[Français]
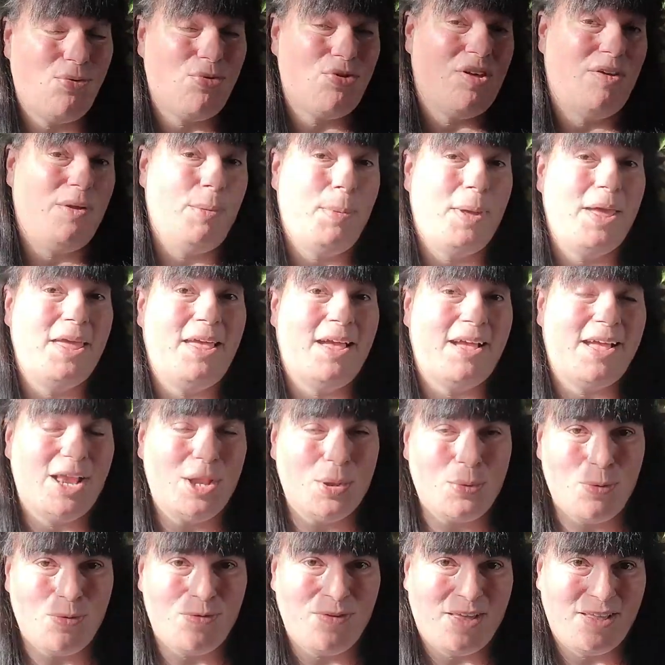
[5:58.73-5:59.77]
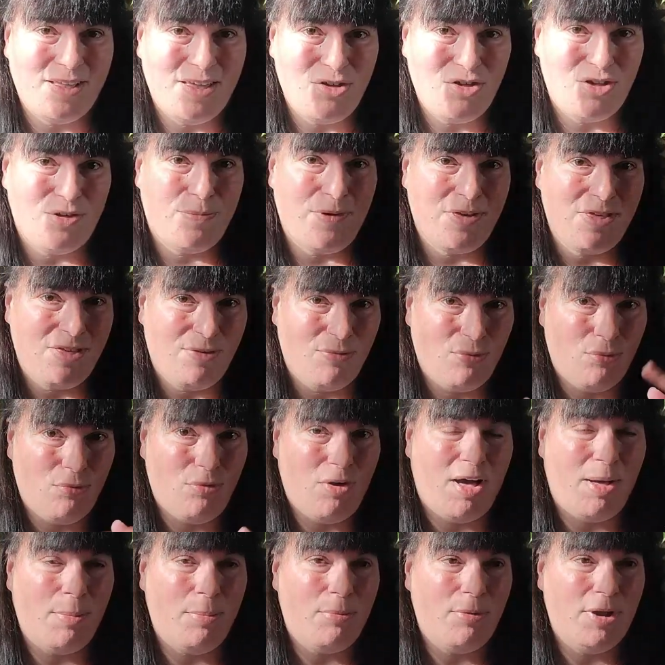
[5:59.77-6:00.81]
que j'avais pris il y a quelques années. Je ne sais pas si vous vous
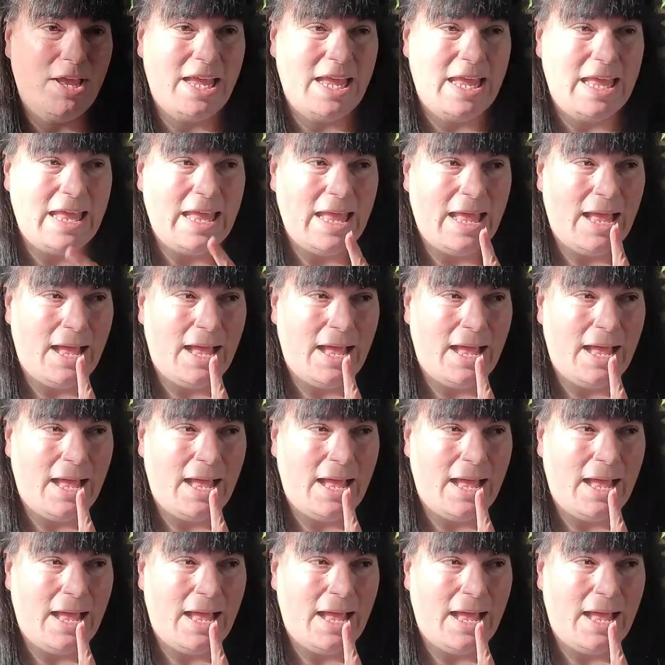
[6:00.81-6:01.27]
rappelez.